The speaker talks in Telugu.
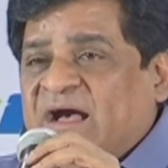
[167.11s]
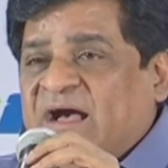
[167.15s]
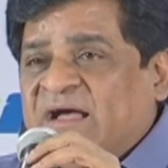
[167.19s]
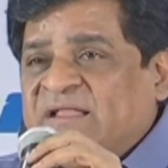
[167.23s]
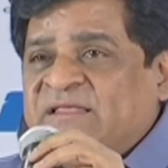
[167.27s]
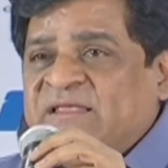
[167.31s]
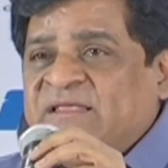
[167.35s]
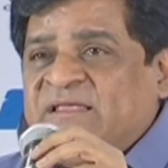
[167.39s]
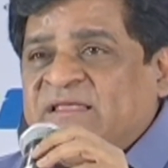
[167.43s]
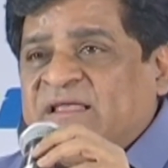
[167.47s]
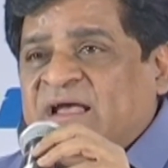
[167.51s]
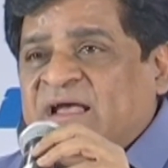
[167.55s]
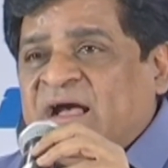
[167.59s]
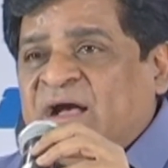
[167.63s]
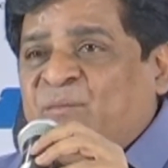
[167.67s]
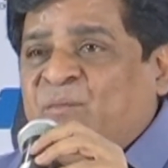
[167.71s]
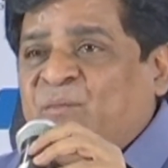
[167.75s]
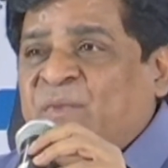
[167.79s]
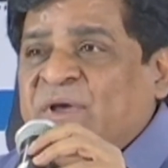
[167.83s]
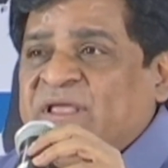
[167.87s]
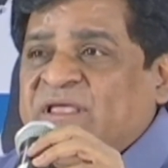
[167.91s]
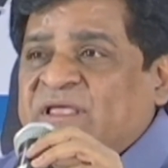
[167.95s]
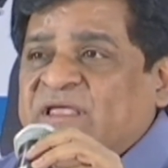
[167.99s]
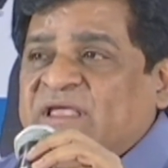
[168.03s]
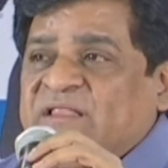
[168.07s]
అది ఆ
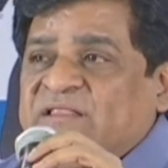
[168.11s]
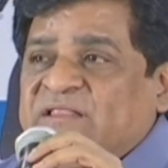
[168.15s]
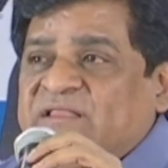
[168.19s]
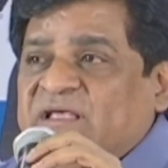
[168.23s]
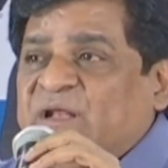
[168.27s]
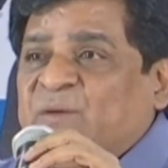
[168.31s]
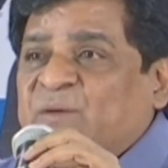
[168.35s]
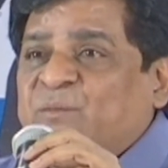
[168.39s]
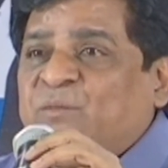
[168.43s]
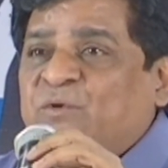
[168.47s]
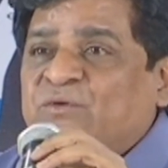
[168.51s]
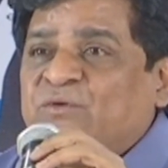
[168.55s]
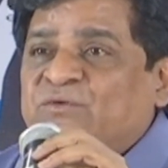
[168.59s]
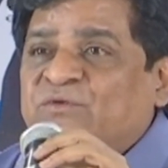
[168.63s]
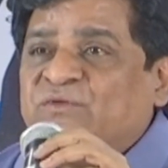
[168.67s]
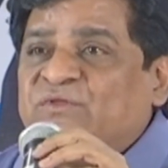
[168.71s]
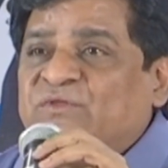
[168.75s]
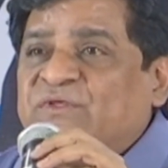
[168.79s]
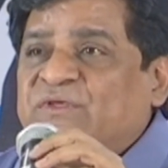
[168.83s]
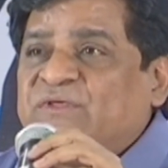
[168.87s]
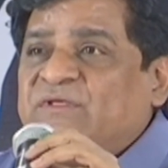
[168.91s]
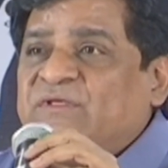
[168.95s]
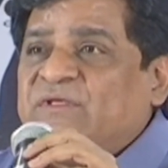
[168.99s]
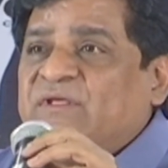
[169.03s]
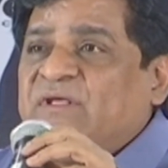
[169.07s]
అబ్బాయికి ఎంత హెల్ప్
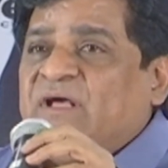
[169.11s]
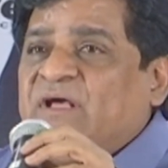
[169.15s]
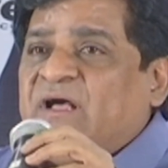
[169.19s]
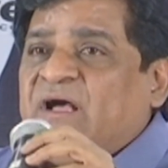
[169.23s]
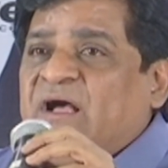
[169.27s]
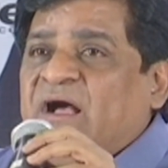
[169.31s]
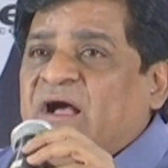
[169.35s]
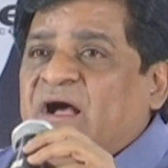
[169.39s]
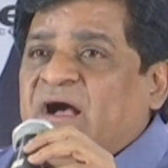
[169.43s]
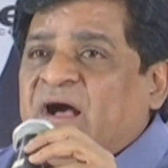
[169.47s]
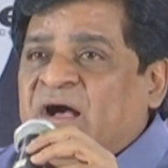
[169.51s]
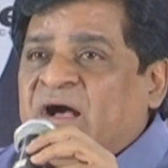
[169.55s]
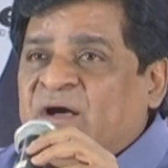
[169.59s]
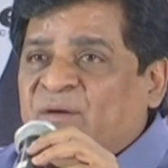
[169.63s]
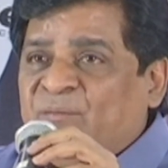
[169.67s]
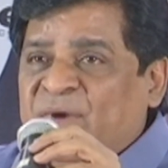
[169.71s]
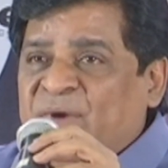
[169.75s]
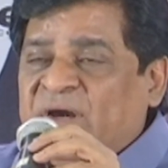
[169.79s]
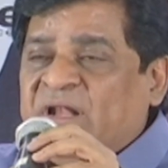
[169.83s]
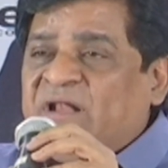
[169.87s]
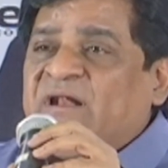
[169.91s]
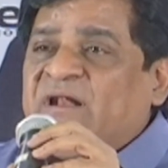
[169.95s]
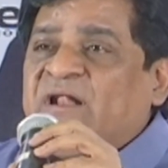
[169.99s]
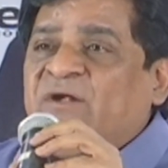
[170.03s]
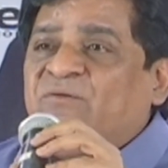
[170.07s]
అవుతుంది ఆ
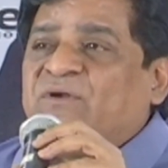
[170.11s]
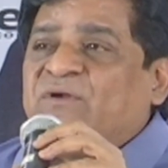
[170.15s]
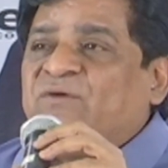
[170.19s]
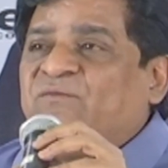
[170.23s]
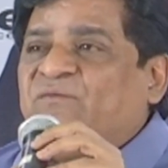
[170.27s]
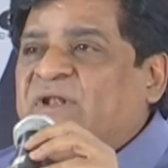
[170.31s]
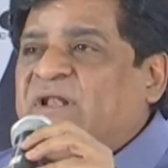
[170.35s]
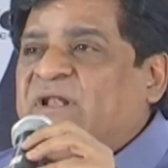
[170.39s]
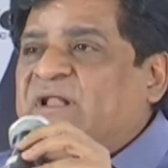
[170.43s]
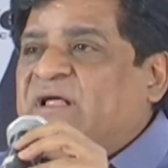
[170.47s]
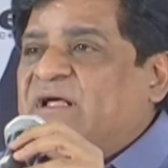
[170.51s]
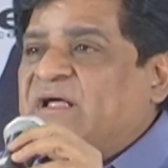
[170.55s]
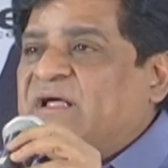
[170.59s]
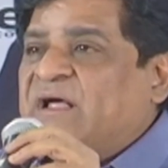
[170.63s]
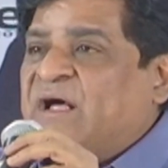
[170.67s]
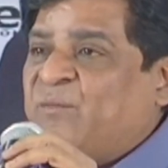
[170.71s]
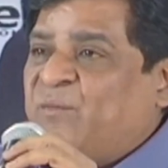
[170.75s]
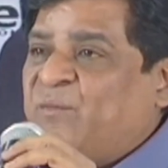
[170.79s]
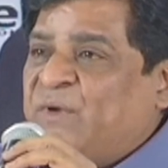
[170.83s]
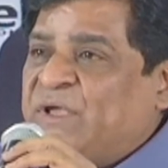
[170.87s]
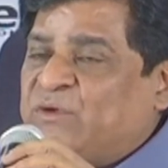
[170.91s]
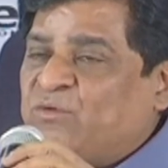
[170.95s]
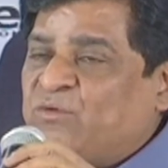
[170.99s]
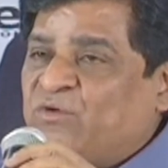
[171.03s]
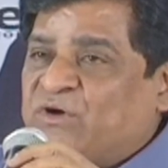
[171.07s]
మెడల్ రావటం వల్ల
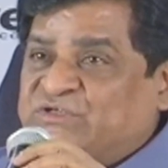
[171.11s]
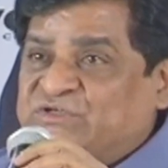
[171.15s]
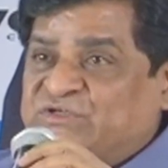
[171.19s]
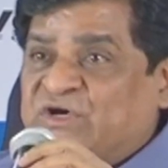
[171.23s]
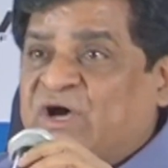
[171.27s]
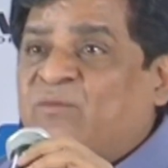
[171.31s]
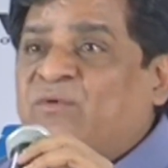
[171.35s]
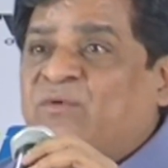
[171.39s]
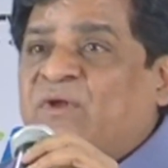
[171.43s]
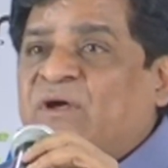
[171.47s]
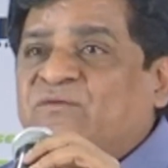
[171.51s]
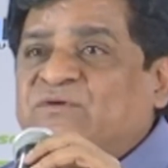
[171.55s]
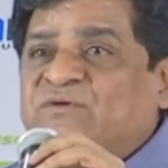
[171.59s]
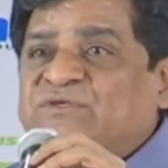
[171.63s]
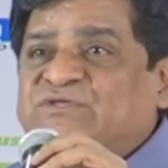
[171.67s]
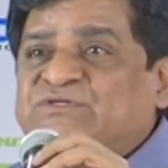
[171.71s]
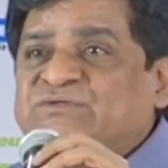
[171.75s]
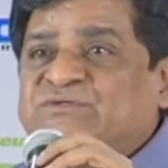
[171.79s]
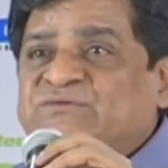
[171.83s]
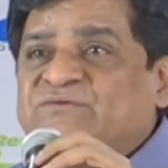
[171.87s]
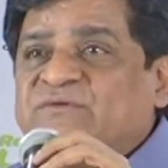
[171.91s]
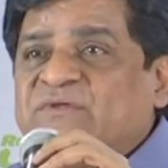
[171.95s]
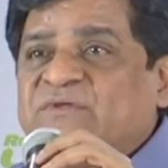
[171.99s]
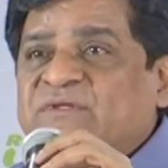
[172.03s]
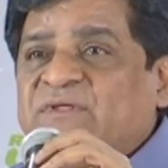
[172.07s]
అబ్బాయికి ఒక జాబ్ రావచ్చు